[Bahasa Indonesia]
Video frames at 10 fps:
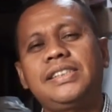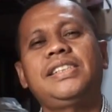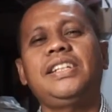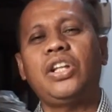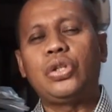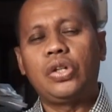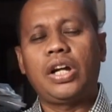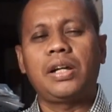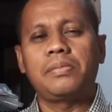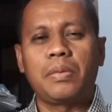kita
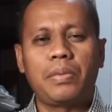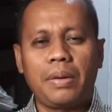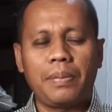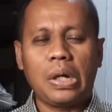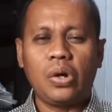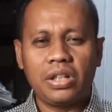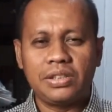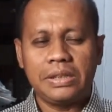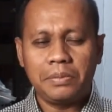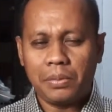tunjukkan beberapa koleksi
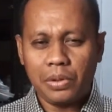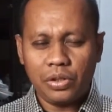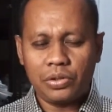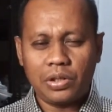simbal Melodi